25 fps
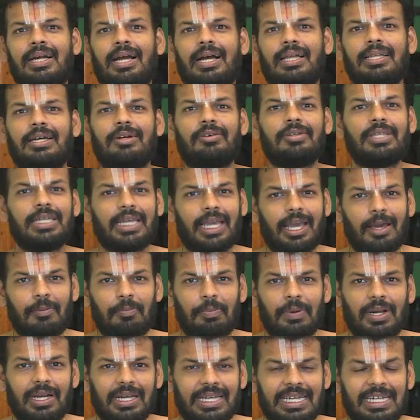அதாவது
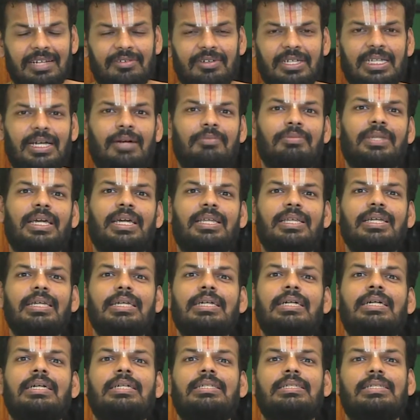ஏப்ரல் இருபதாம் தேதி
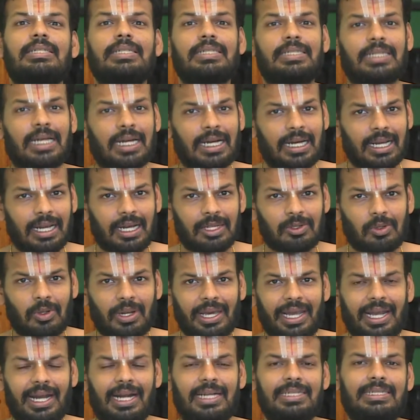ஸ்ரீ சங்கரா
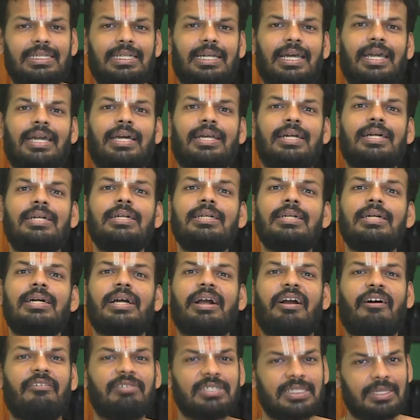தொலைக்காட்சி நேயர்கள்
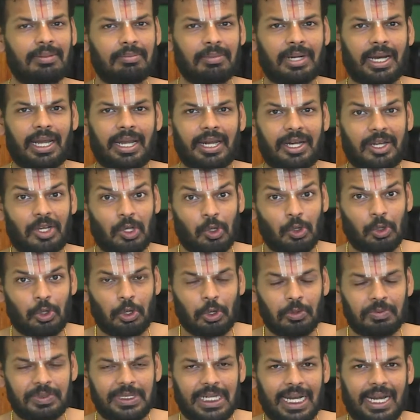கவசம் கனெக்ட்
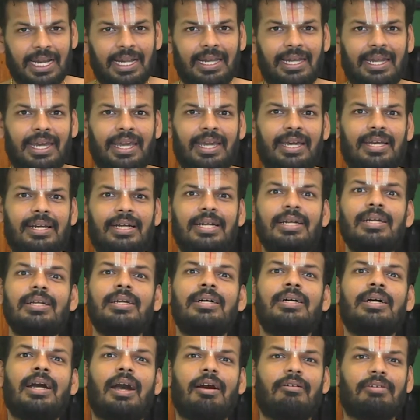யூடியூப் சேனல் நேயர்கள்
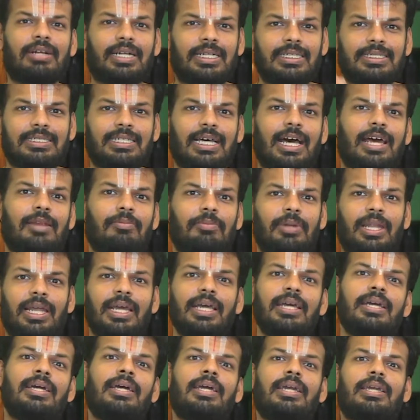அவர்கள் சார்பில்